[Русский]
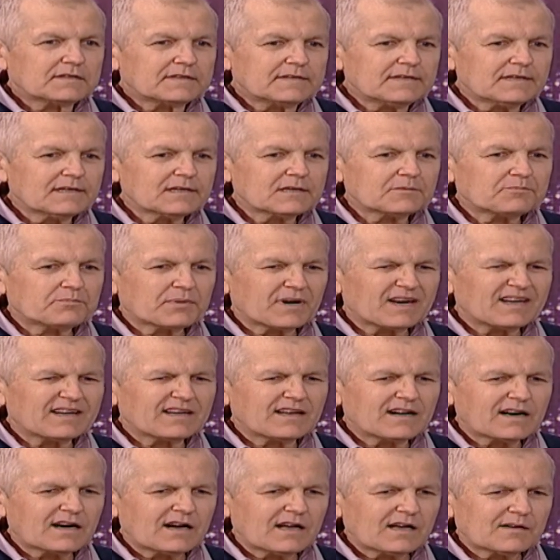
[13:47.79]
тех
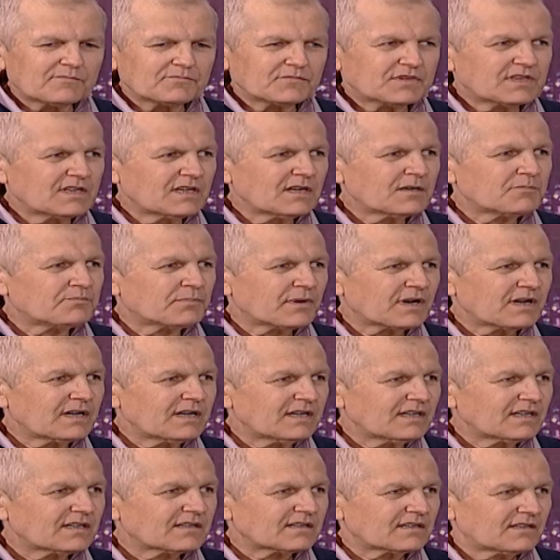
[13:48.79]
программ, тех
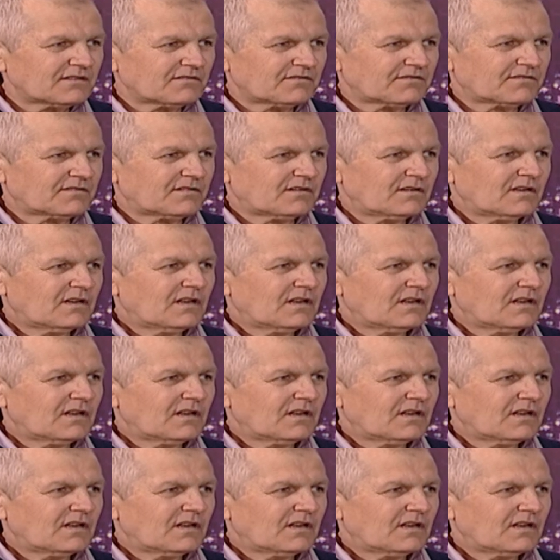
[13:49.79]
проектов,